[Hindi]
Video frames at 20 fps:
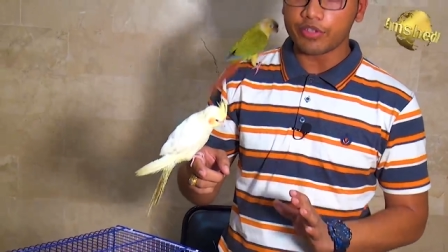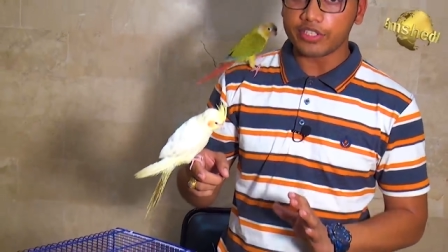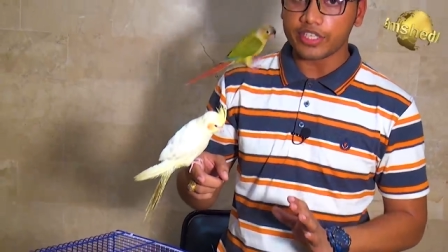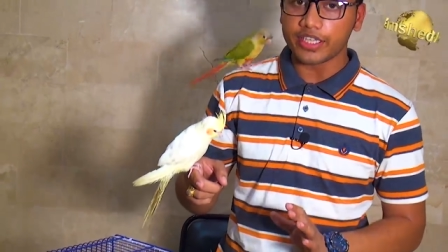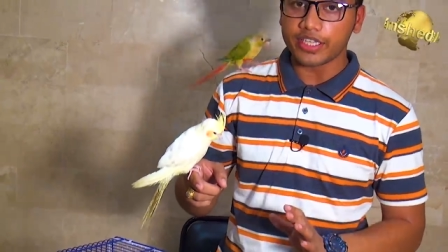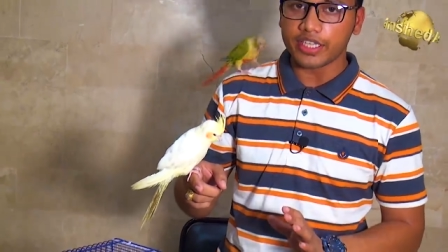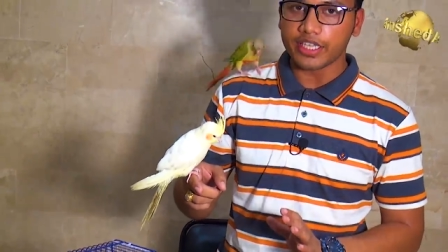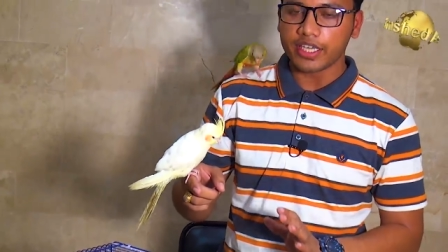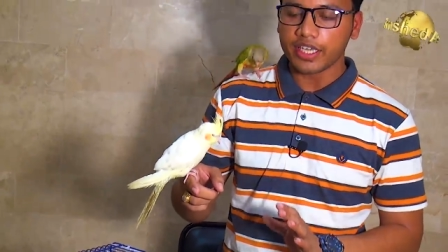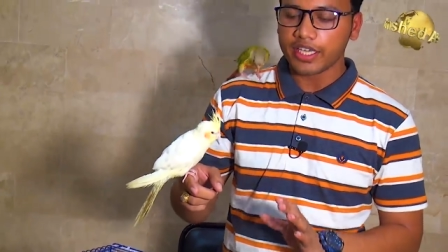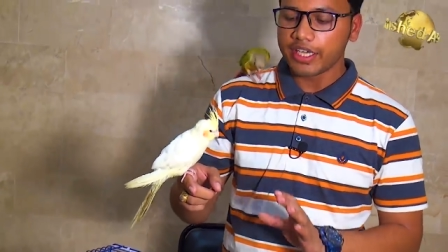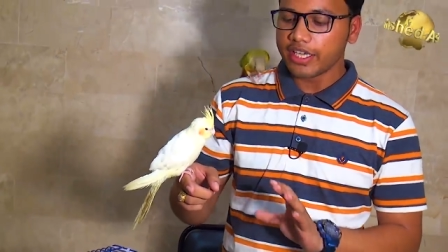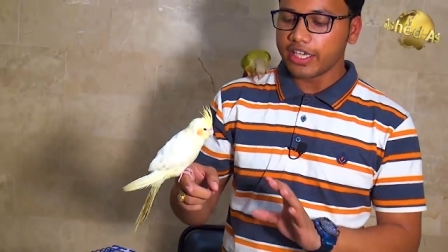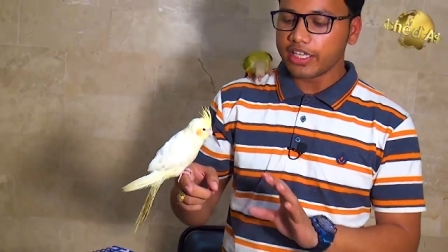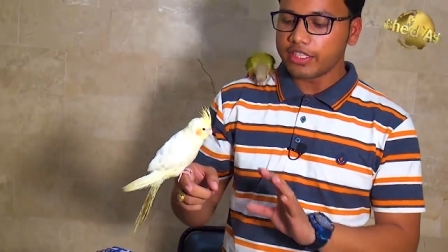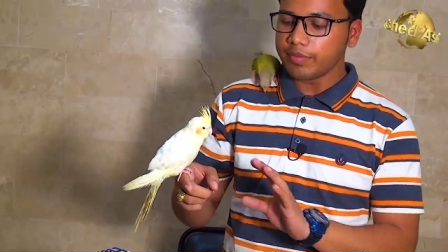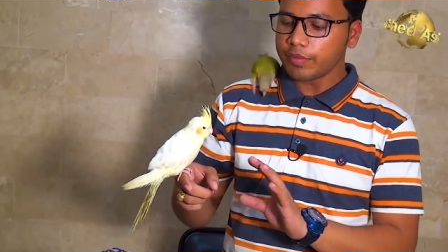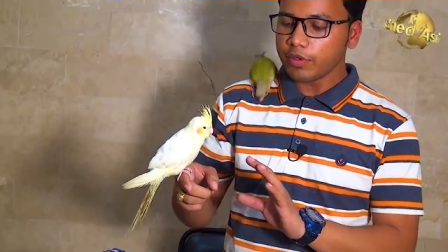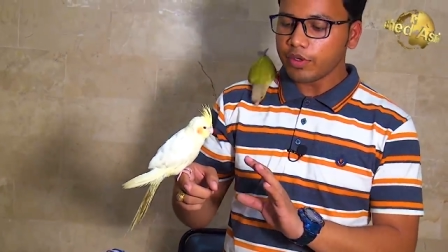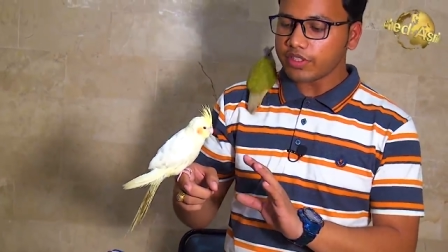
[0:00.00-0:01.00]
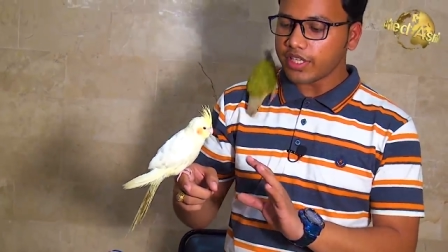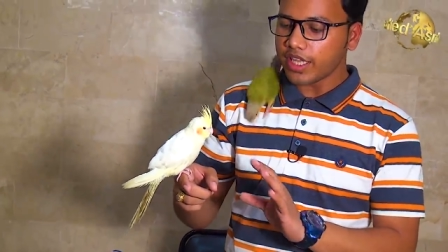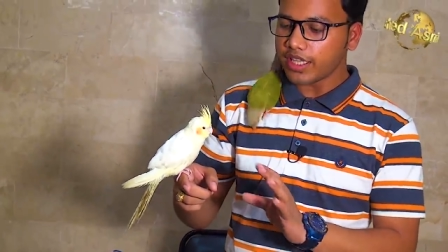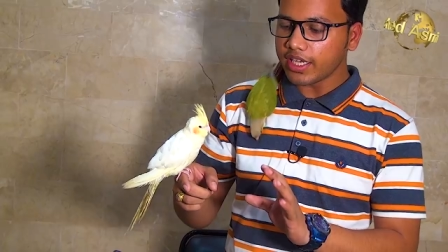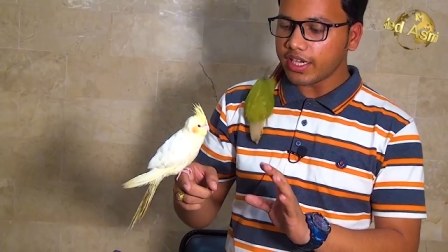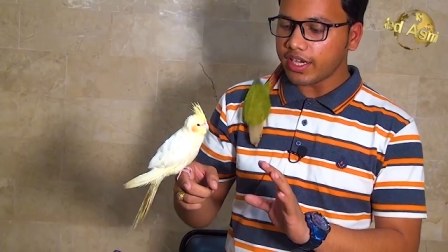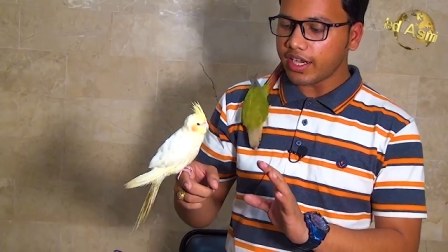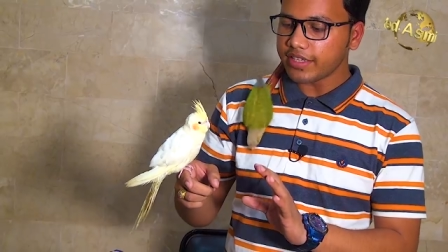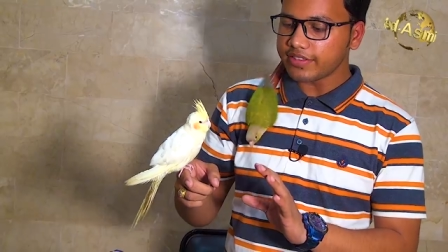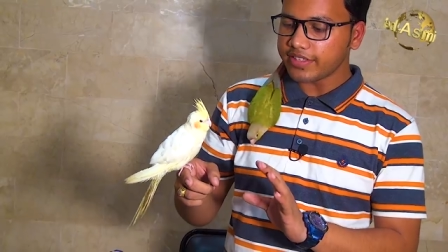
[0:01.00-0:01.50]
हो जाते हैं इसमें कोई
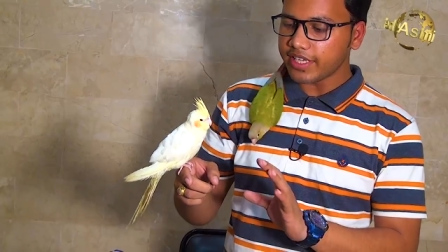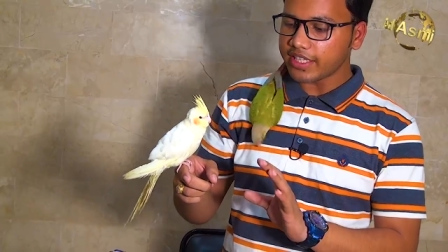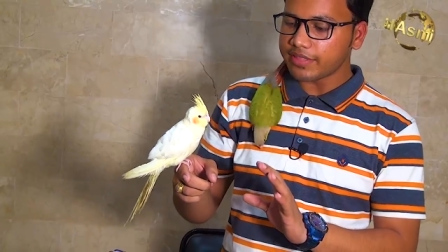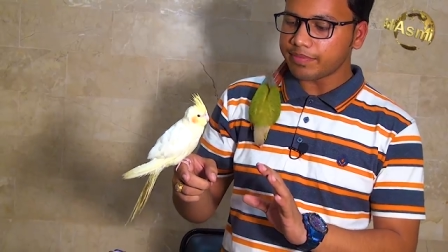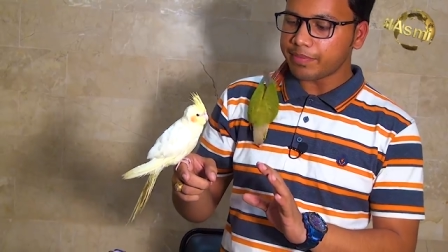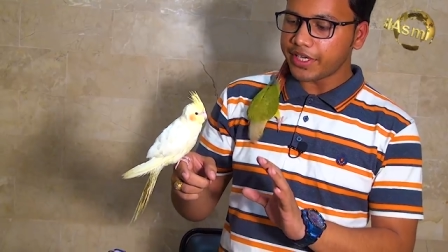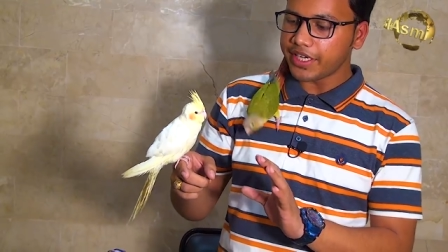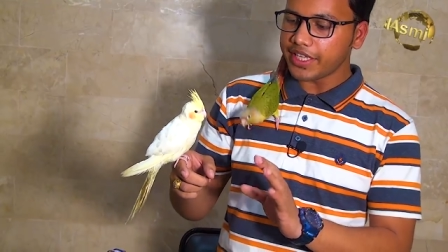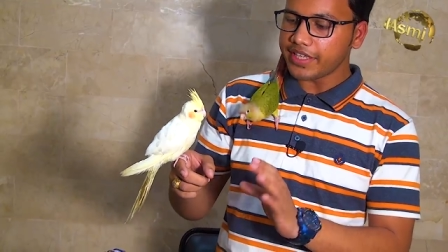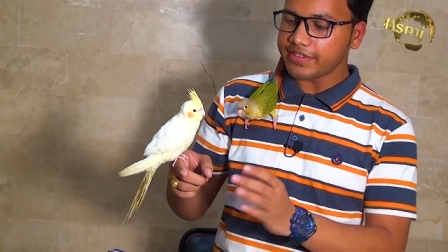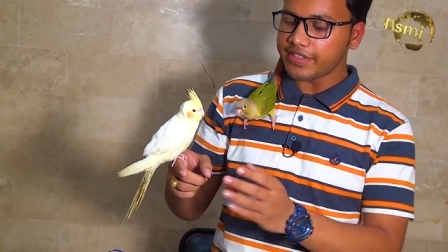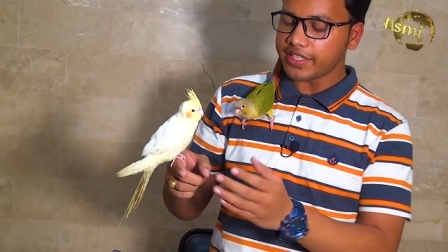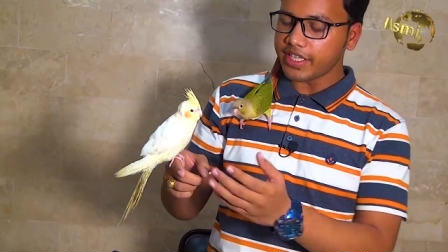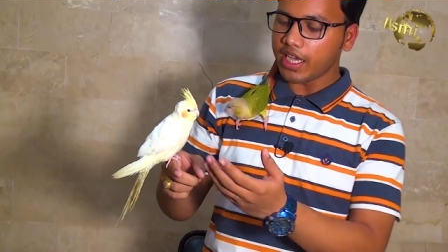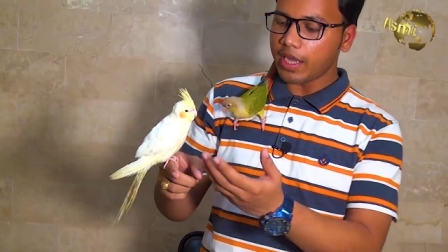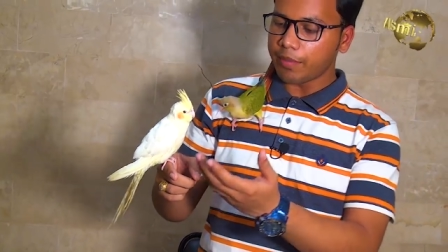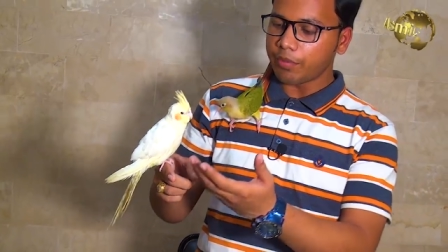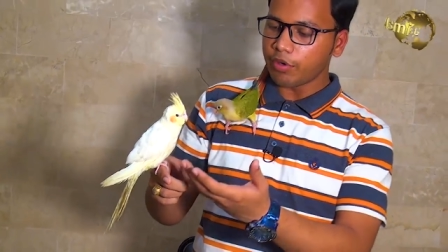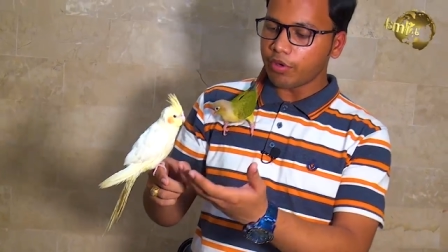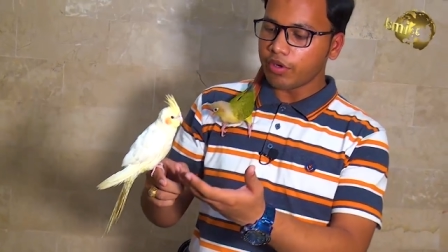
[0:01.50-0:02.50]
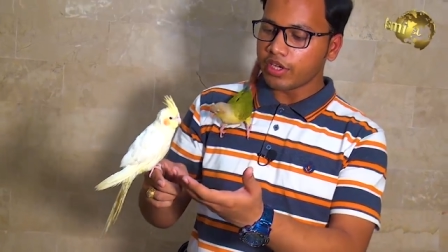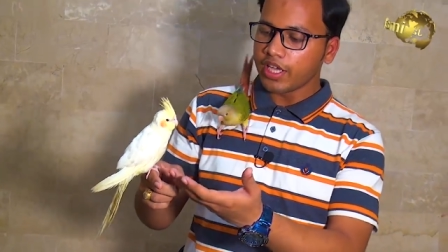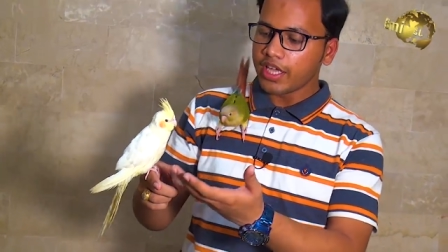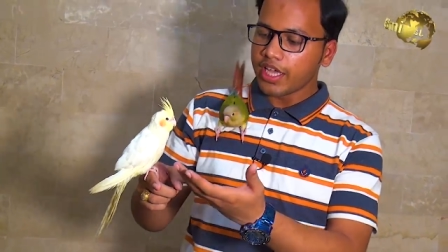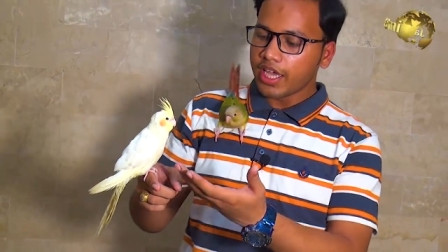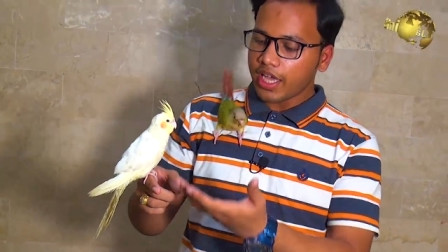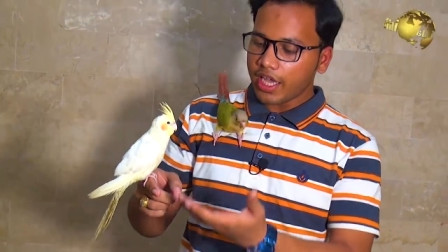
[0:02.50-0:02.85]
ज़्यादा खास एक्सपर्टीज़ नहीं है आप लोग